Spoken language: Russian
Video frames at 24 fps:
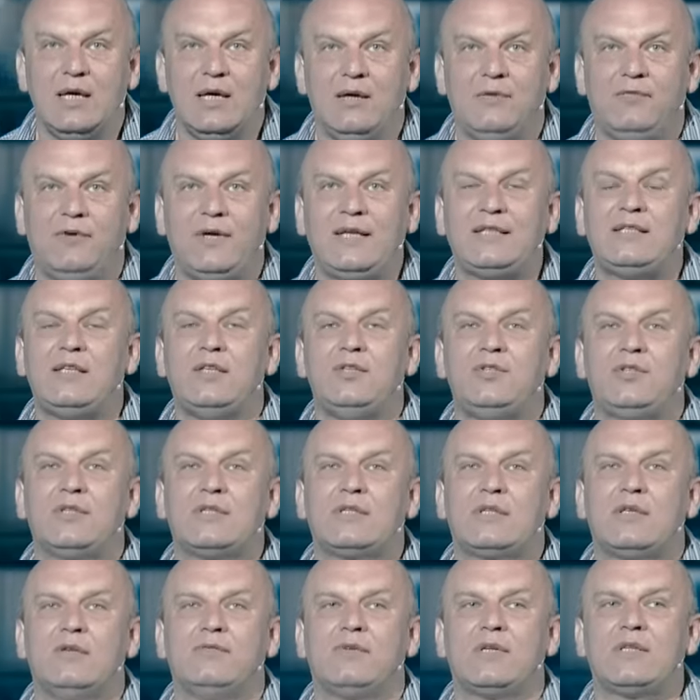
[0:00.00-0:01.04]

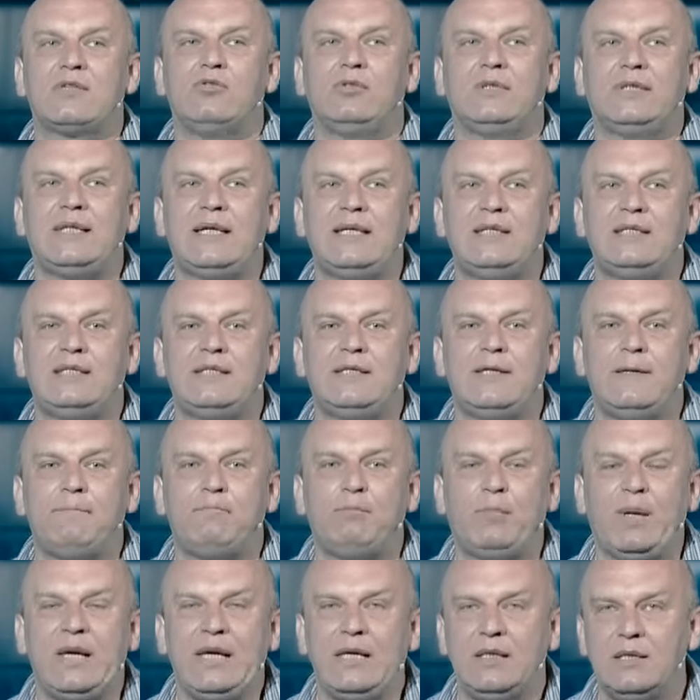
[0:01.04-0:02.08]
Фактически в результате
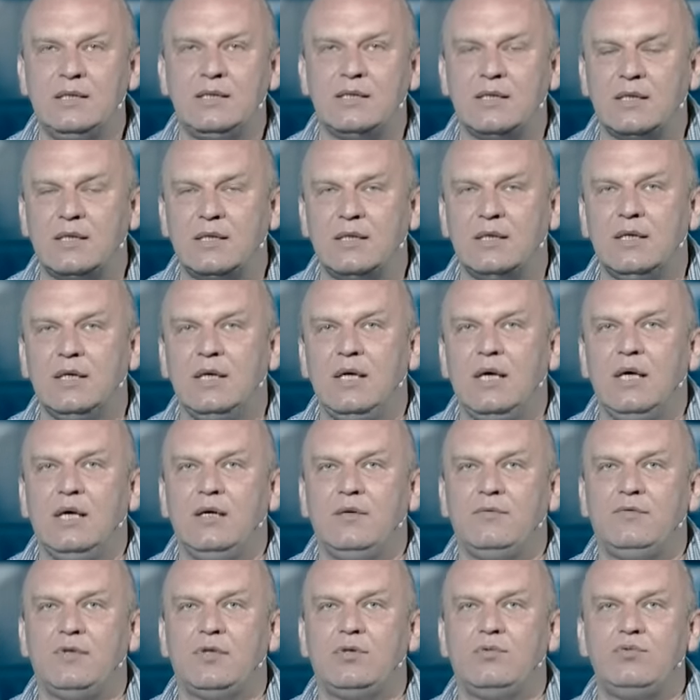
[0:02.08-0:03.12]
политики
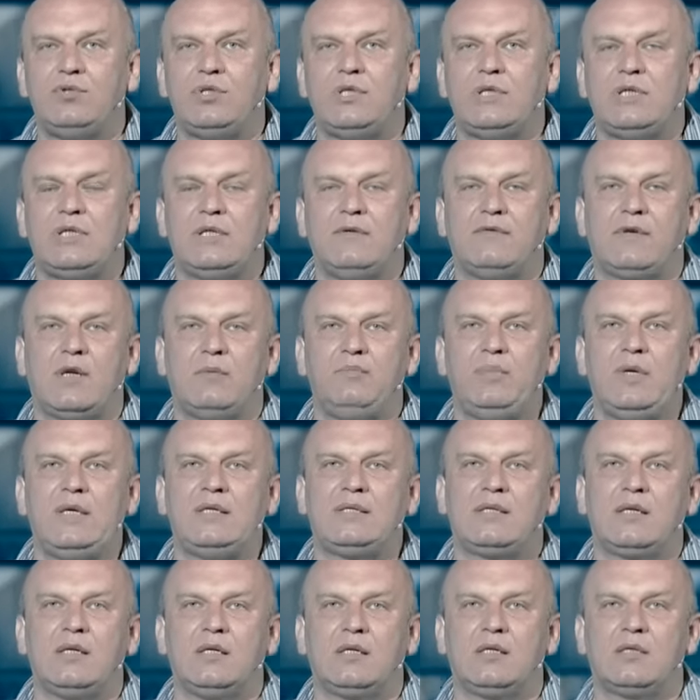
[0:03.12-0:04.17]
ведущих
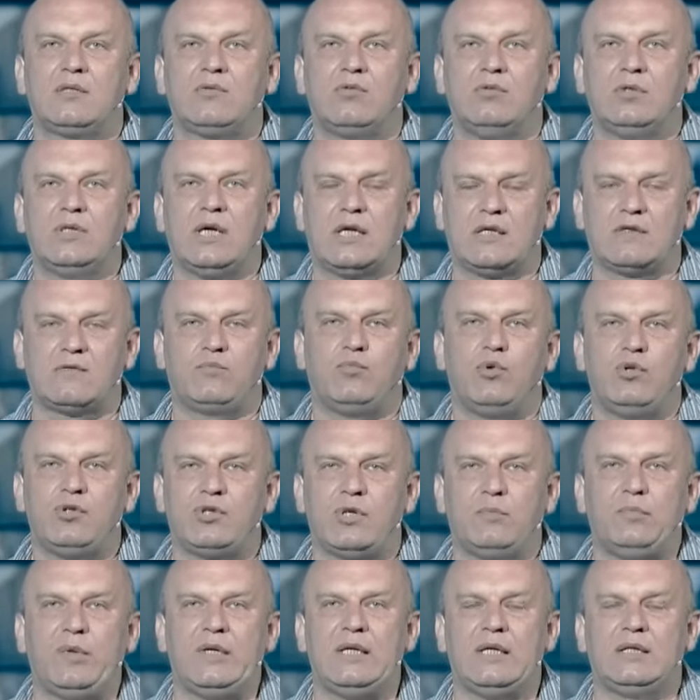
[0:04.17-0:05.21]
европейских государств,
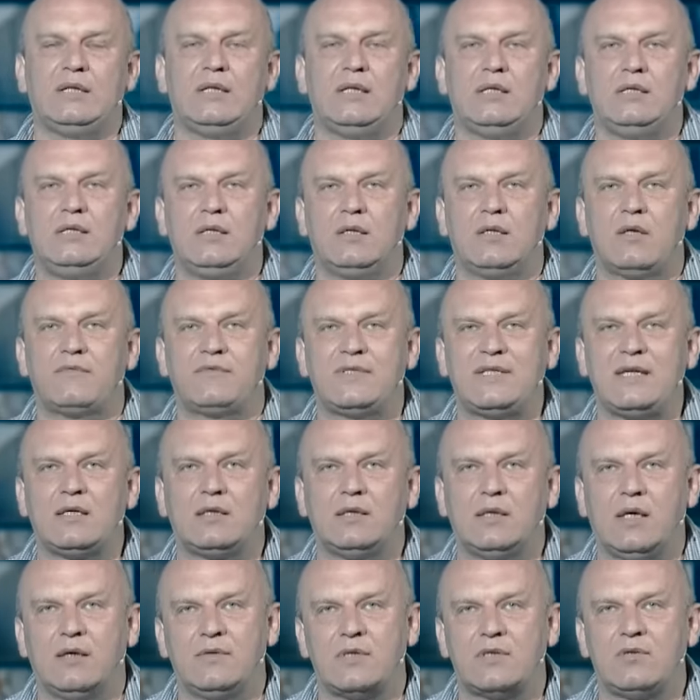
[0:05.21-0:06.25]
Польша, понятное дело,
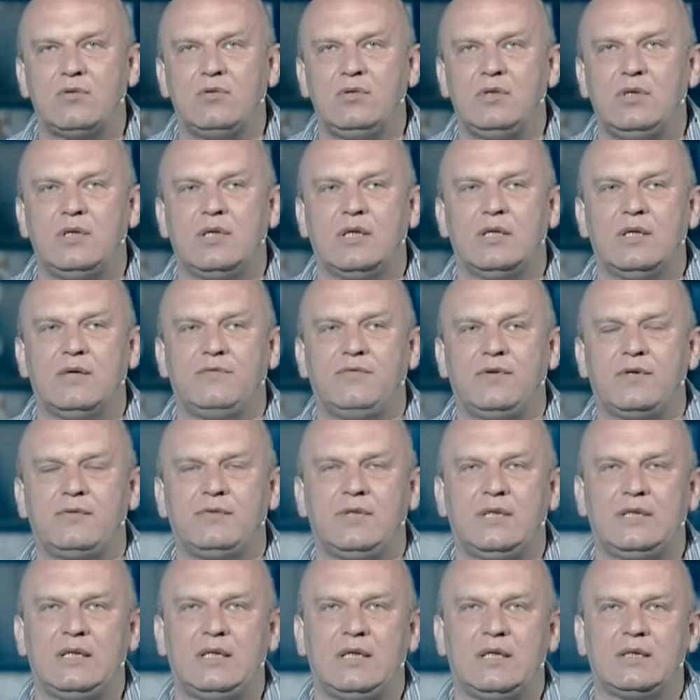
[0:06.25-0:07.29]
всегда в истории, она в
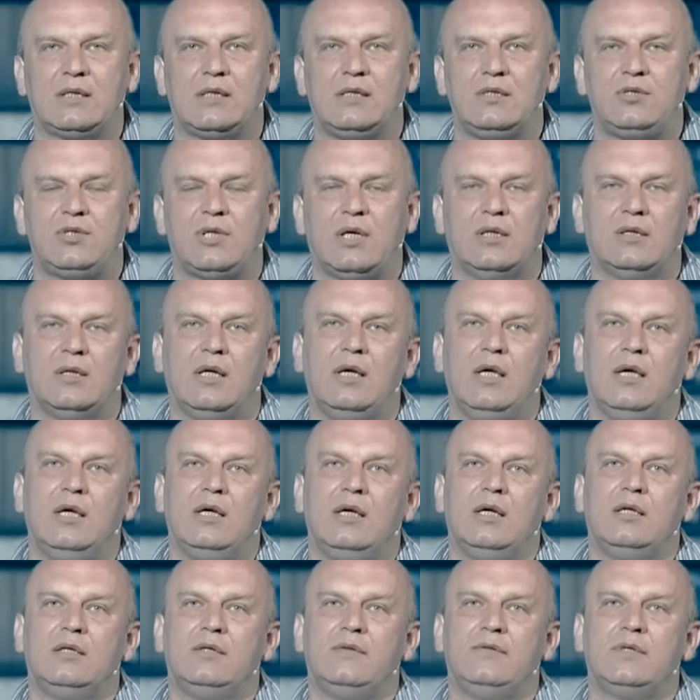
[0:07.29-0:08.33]
фарватере англичан
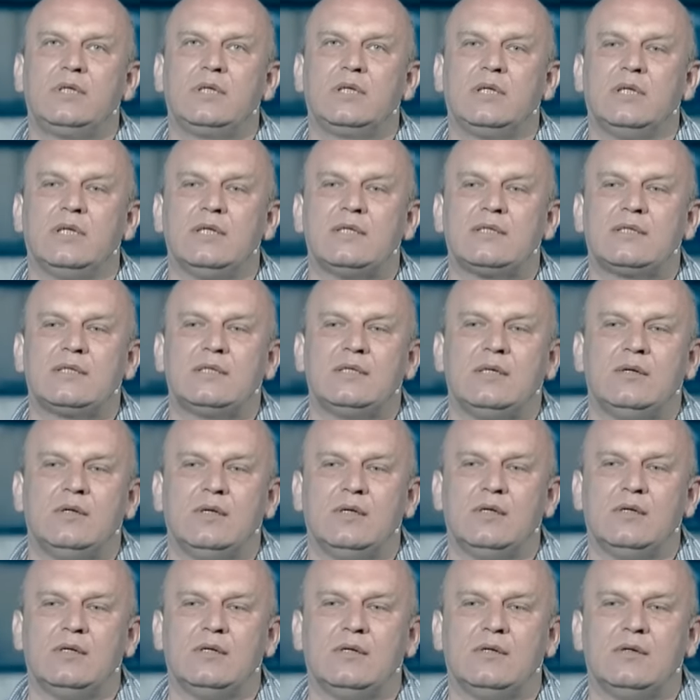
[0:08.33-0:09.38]
двигалась,
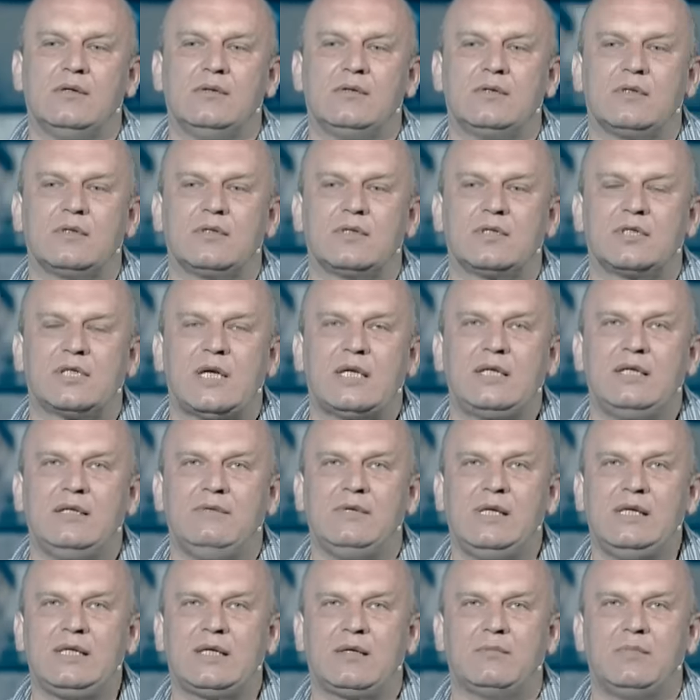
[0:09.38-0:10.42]
э, шаги
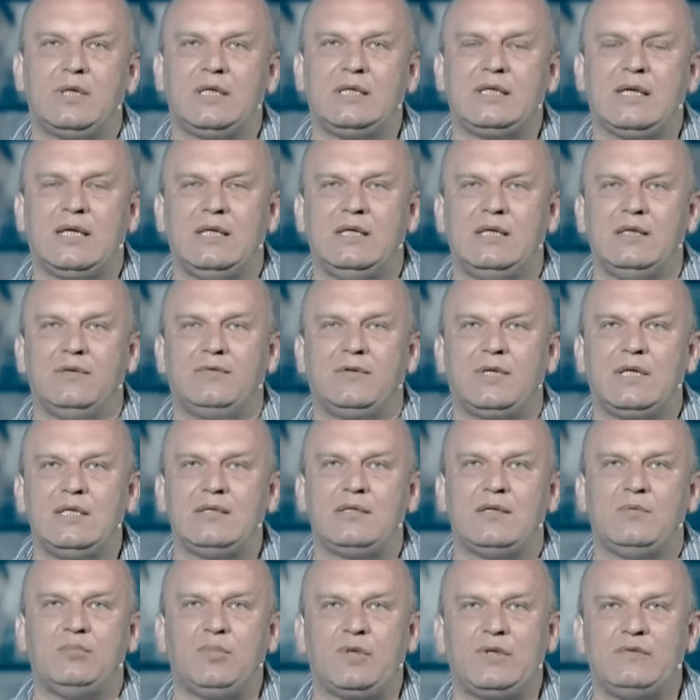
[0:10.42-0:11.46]
Великобритании и
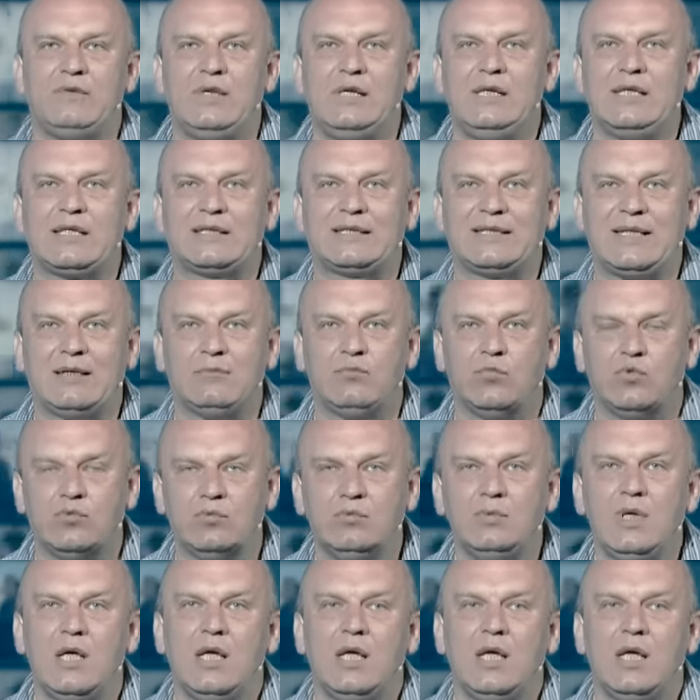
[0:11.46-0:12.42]
Франции привели к тому,